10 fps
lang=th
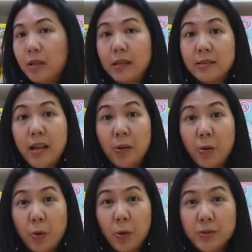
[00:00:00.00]
ลักษณะของ
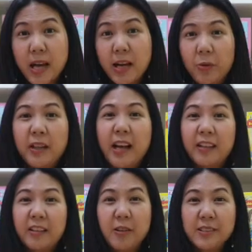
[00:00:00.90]
โครงสร้างหรือว่าการ
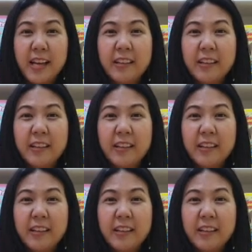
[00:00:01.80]
ก่อสร้าง